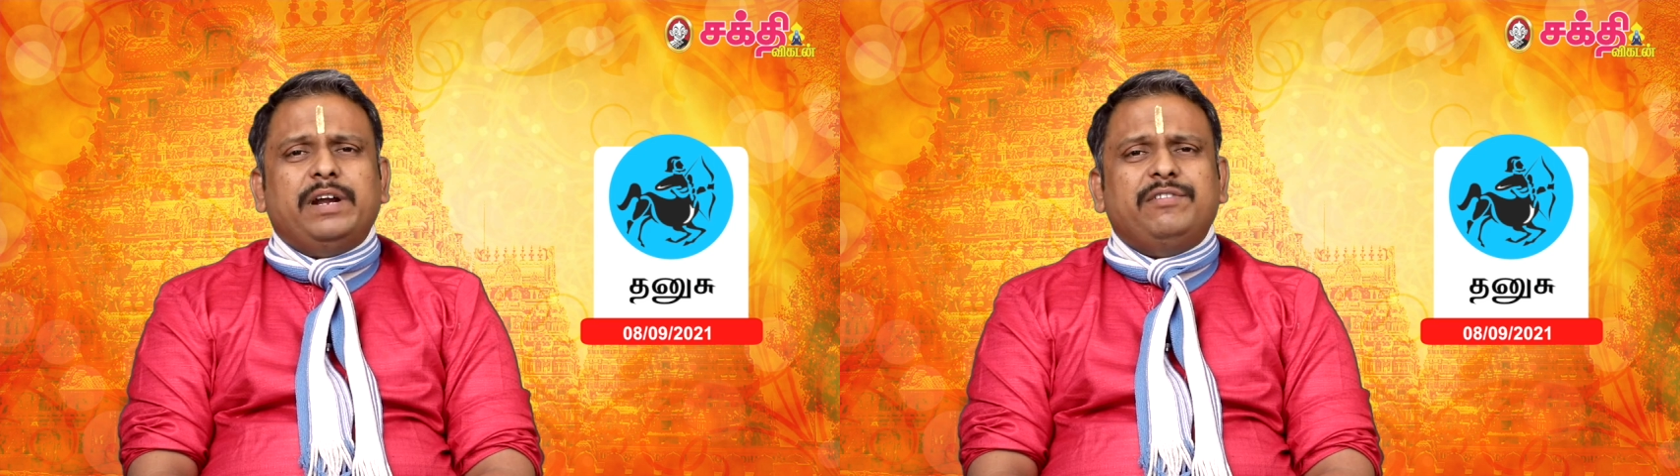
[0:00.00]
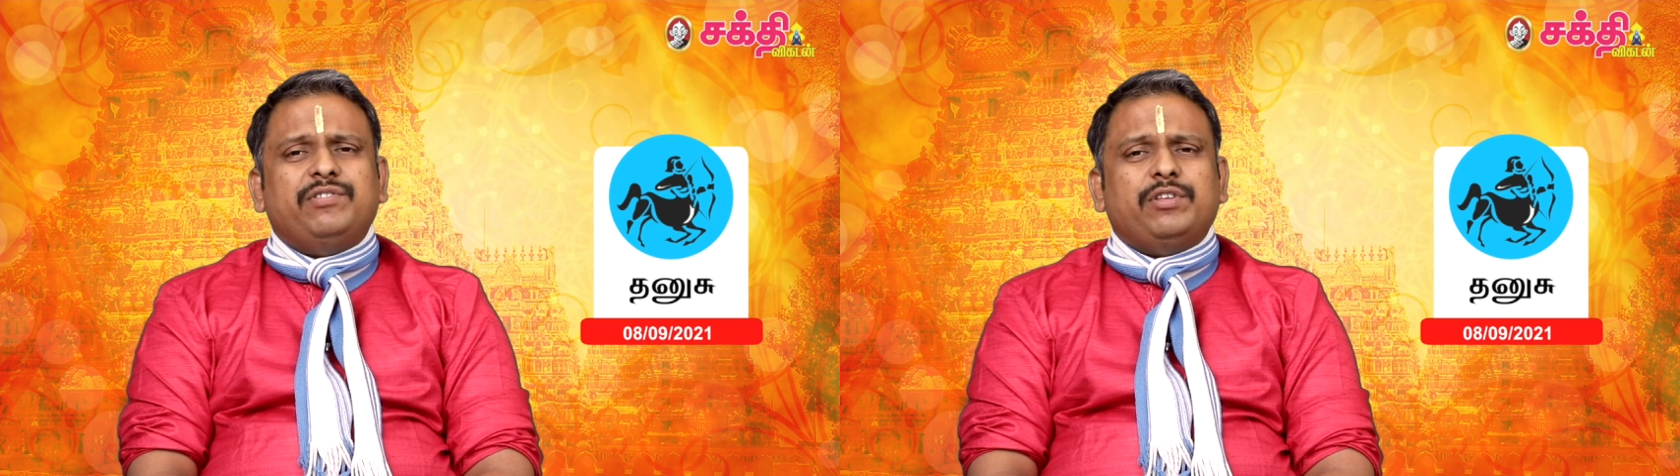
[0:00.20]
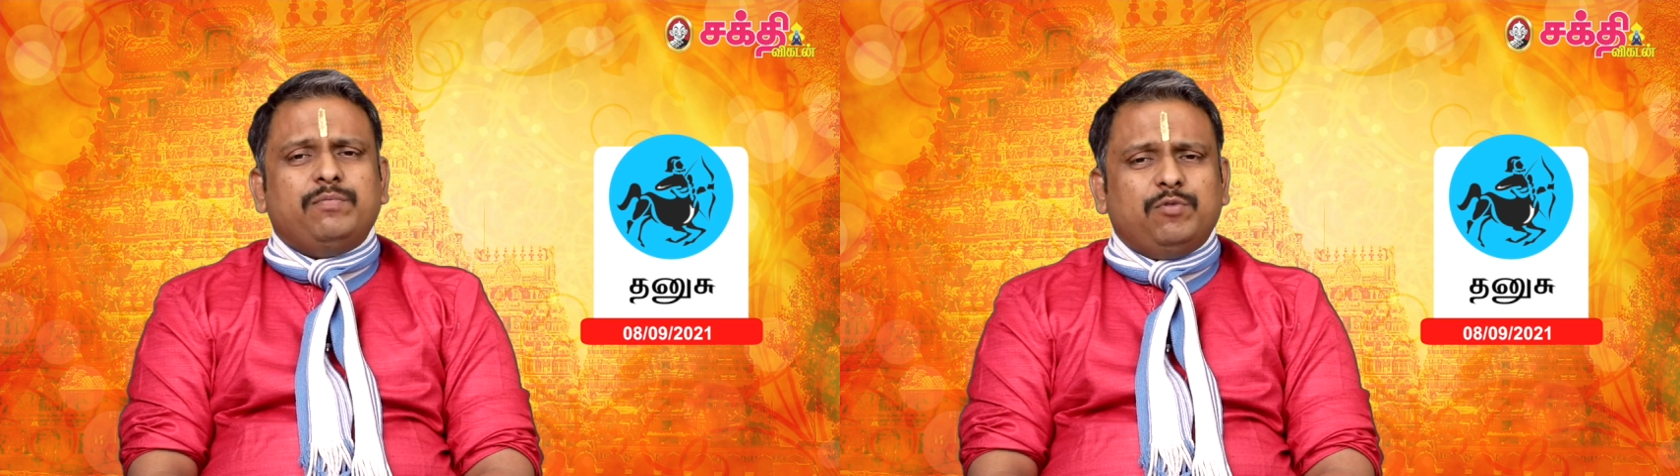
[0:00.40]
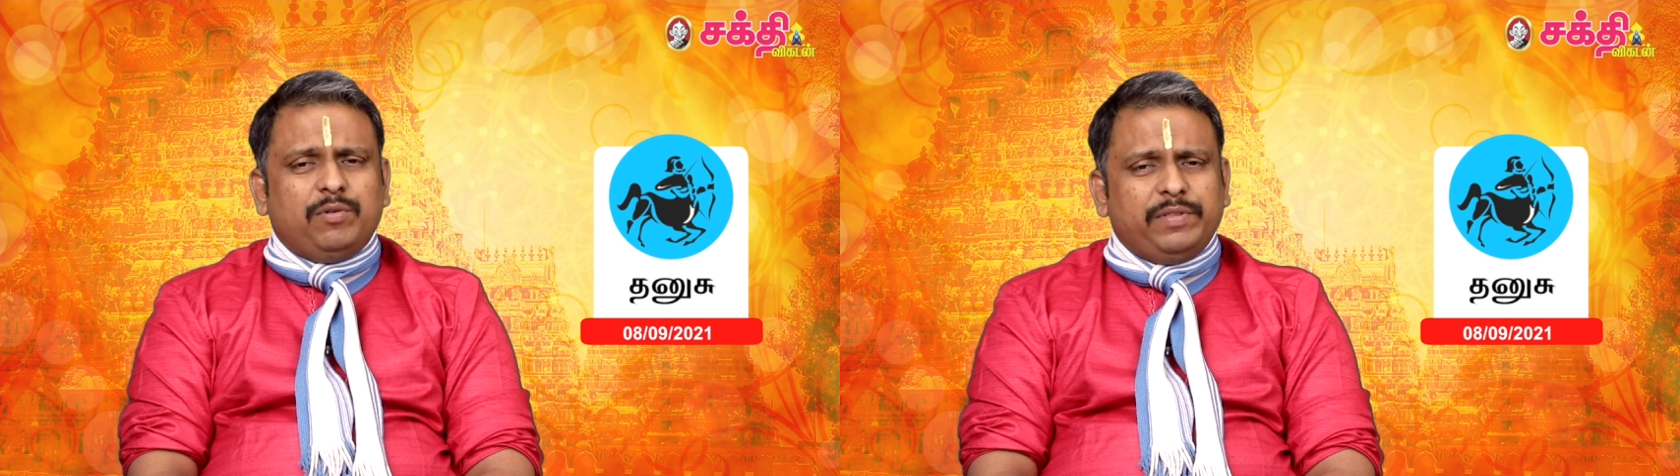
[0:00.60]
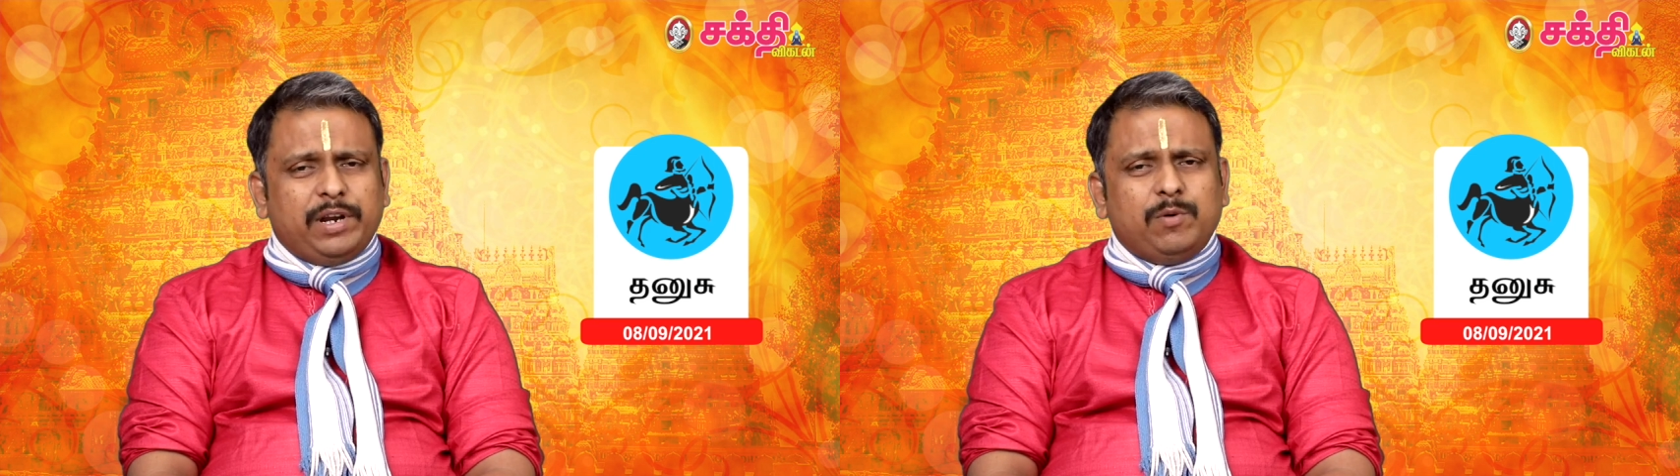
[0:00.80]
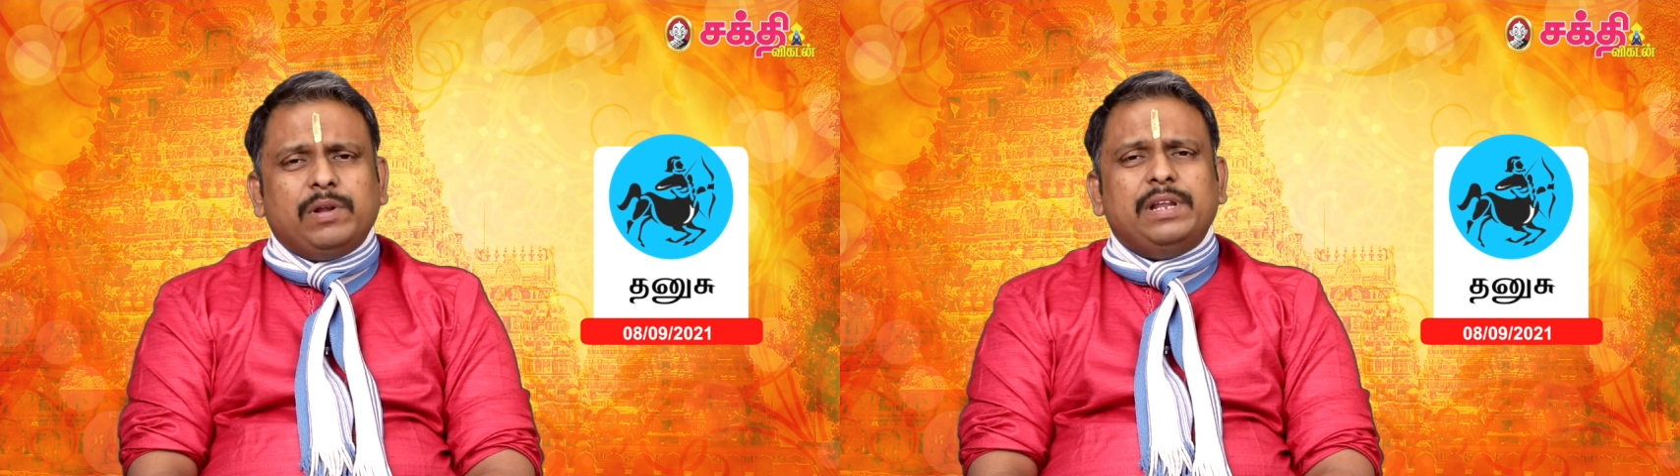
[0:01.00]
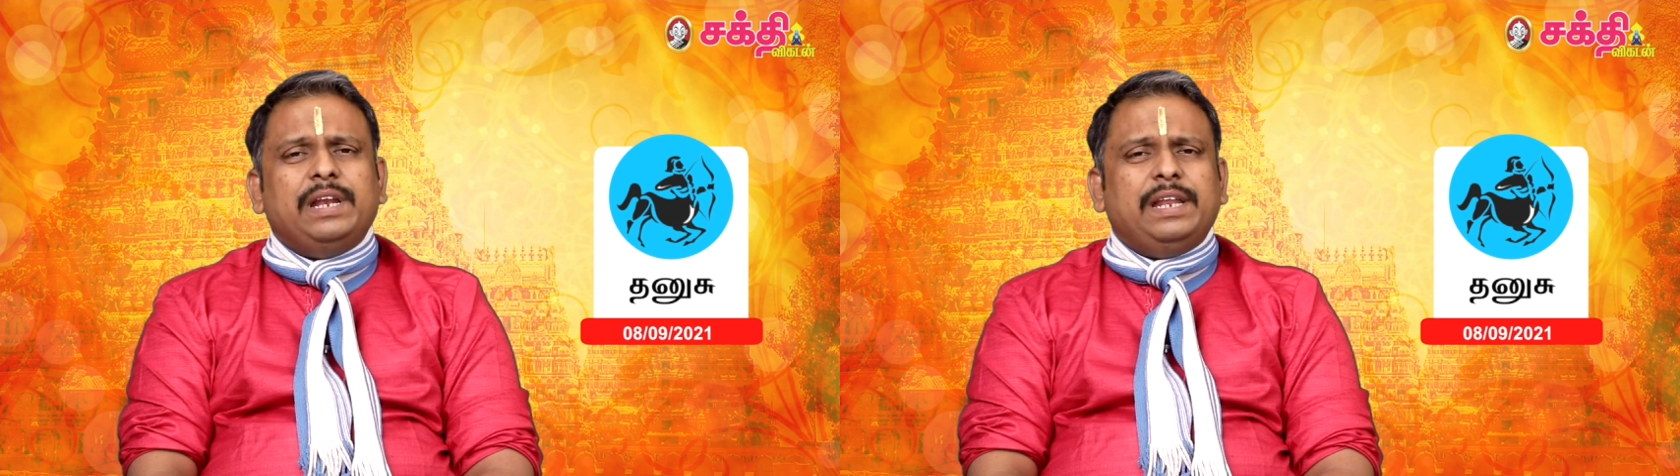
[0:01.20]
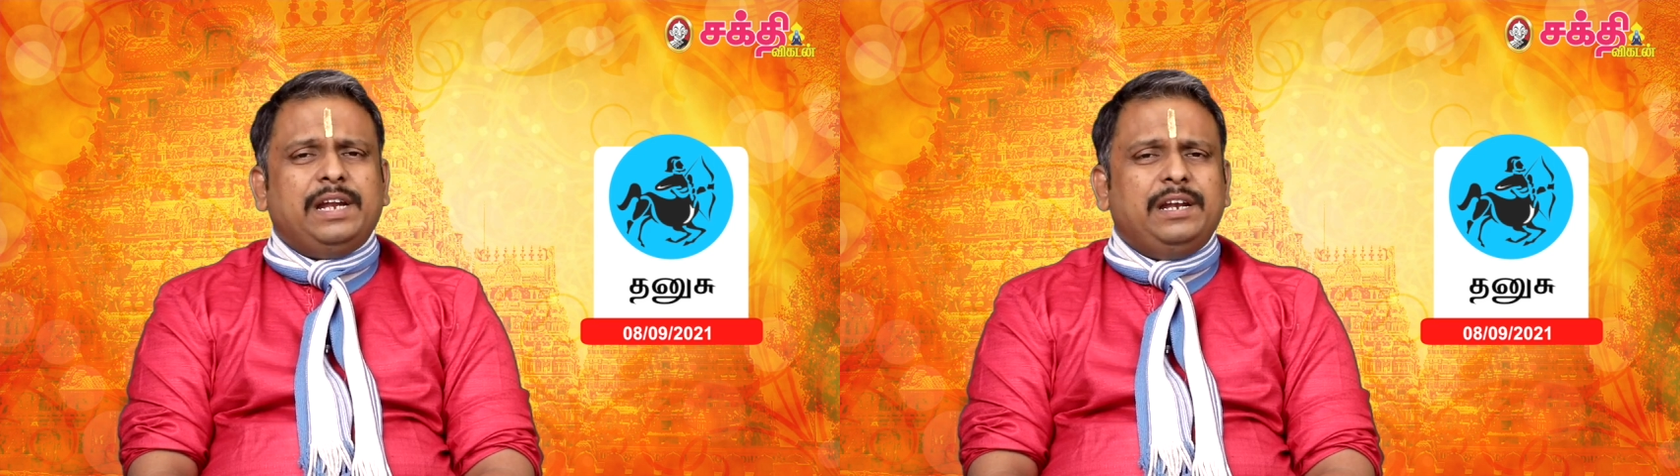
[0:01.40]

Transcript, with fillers: மகிழ்ச்சி தரும் குழந்தைகள் உடல்நிலை